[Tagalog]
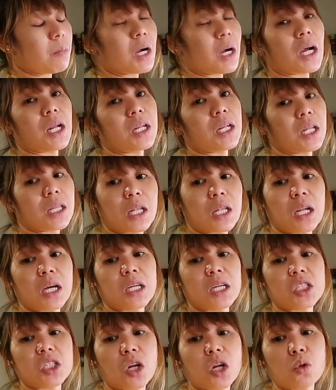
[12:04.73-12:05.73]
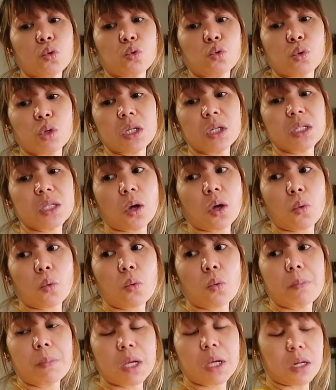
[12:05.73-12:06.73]
maganda talaga siya lutuin sa
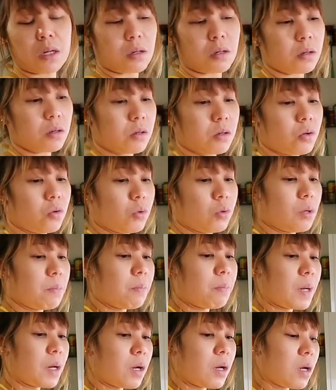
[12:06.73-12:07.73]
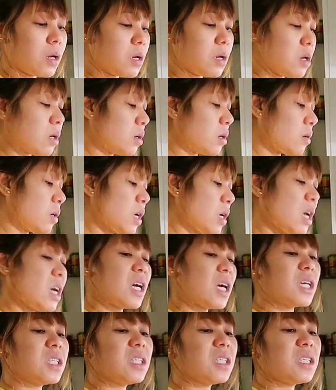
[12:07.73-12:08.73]
ubin, yung empanada.
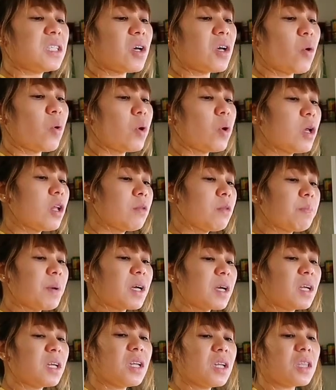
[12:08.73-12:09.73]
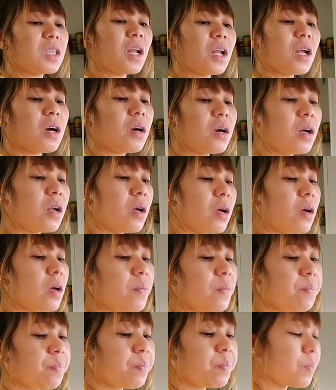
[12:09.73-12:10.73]
Kasi sa oil, pag hindi talaga
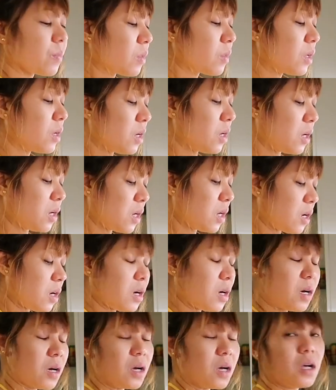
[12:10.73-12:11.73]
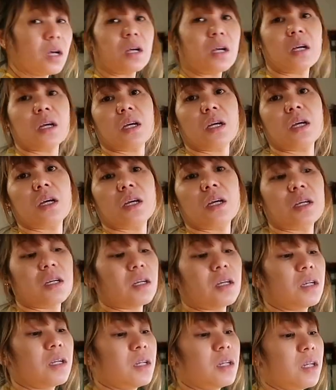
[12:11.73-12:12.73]
na
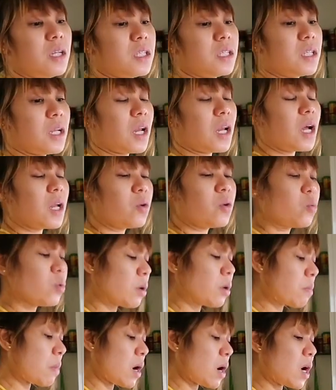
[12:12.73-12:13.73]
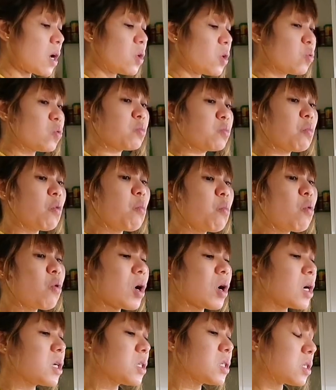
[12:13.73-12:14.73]
nasarado ng maayos,
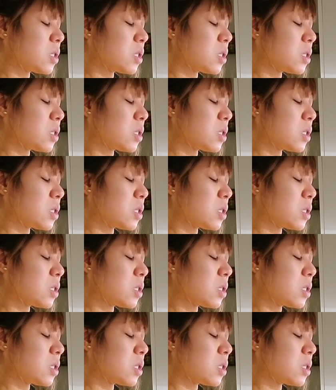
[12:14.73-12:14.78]
bubukot.